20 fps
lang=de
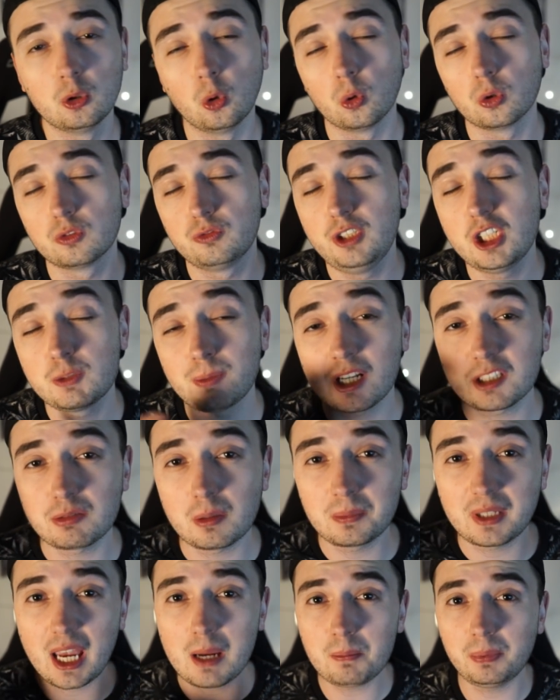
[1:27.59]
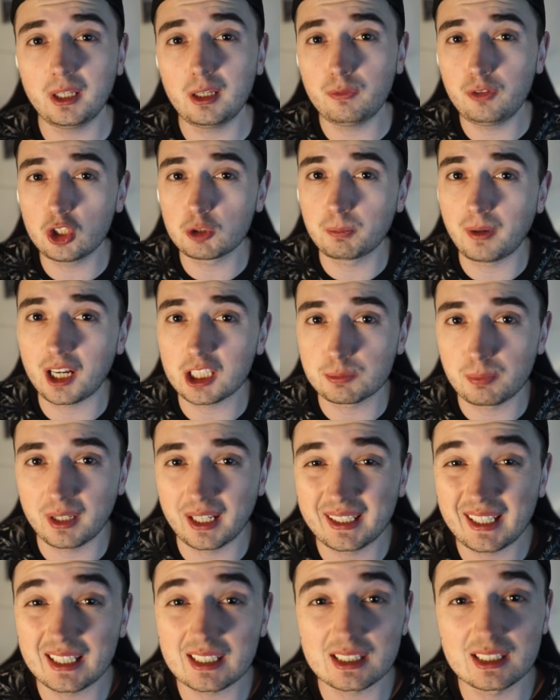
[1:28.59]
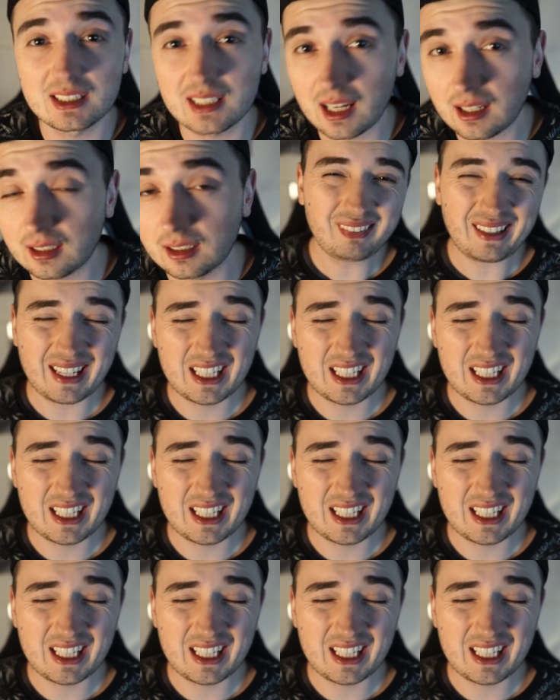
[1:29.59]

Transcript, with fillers: Und viel Spaß beim Gameplay, viel Spaß bei der ganzen Sache.